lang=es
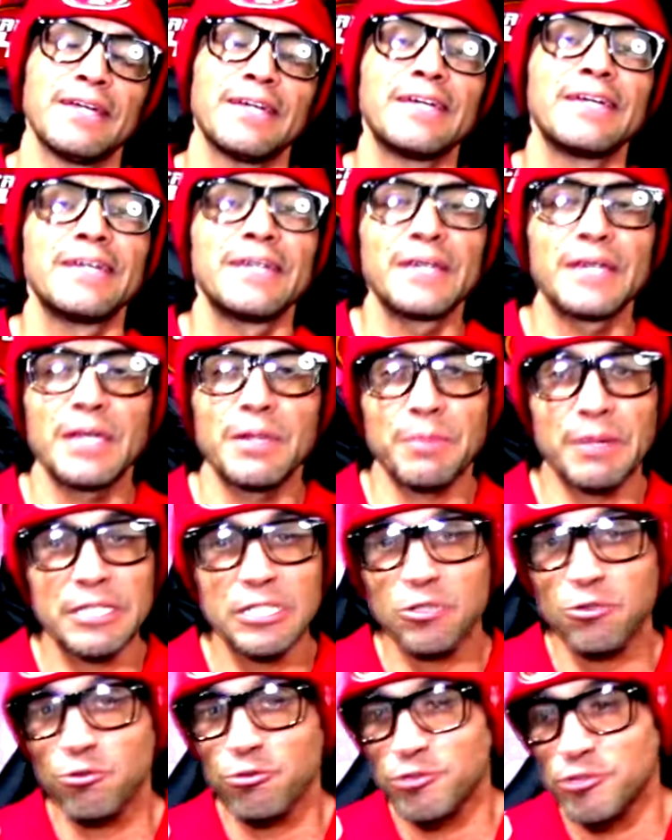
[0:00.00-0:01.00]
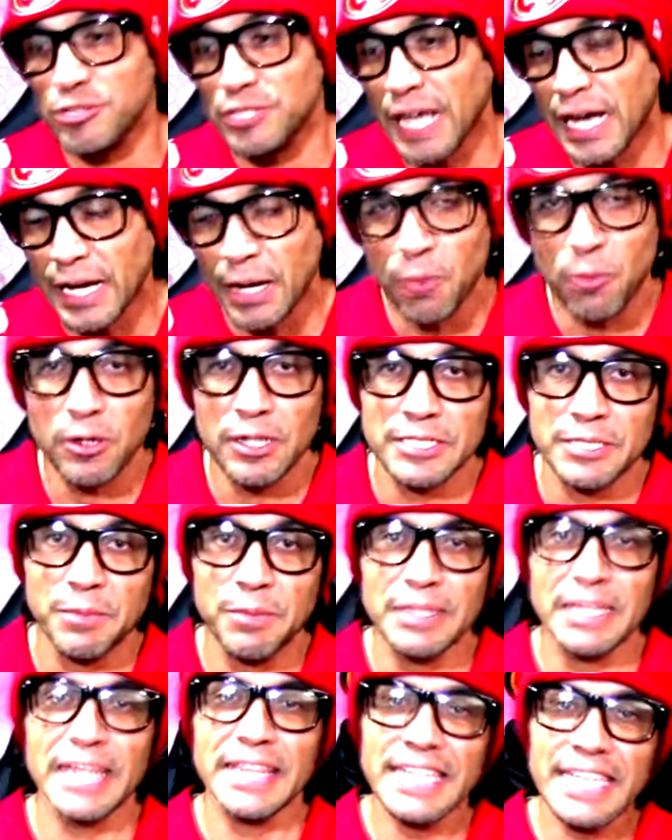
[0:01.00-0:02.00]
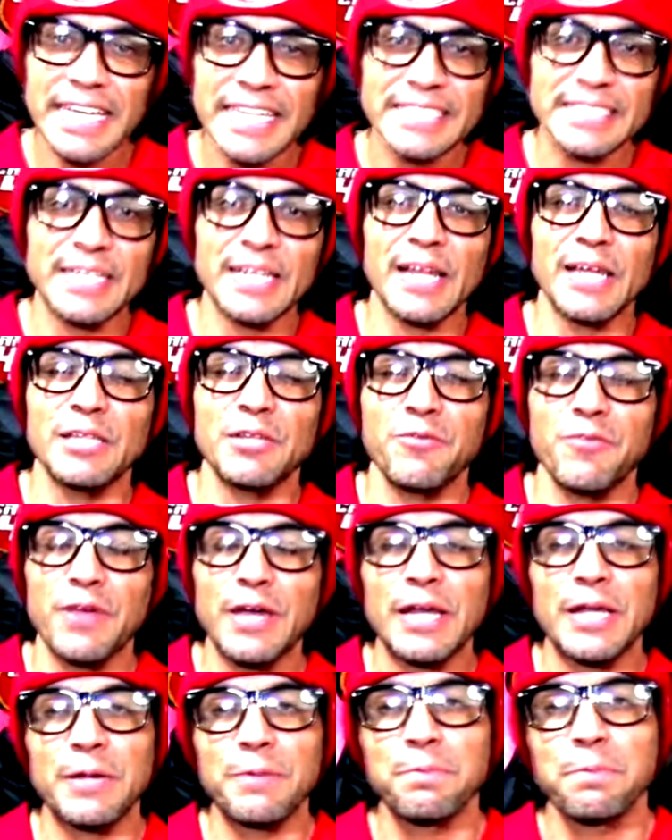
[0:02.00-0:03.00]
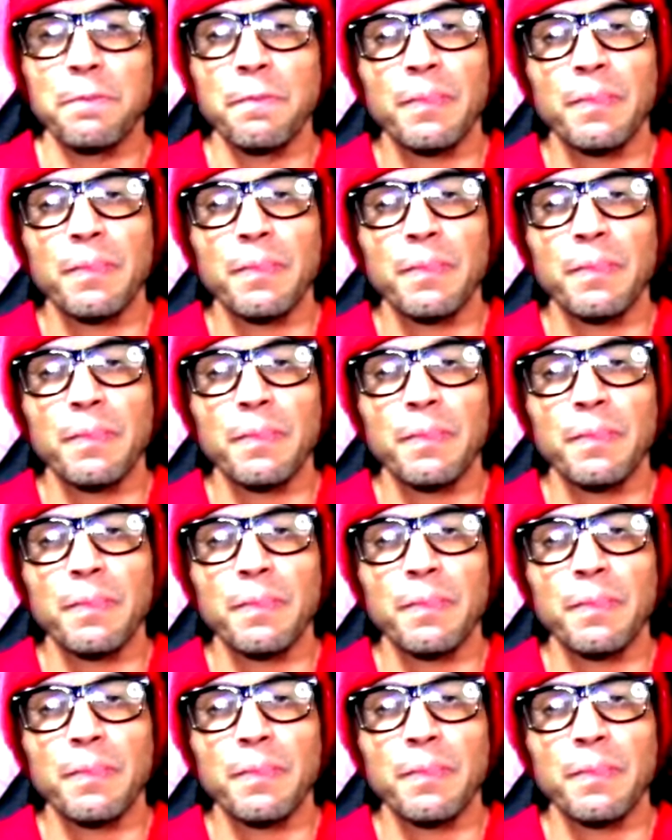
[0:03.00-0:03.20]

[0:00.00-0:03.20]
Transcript: Eh, hermanitos, acabó la semana 10 de la NFL.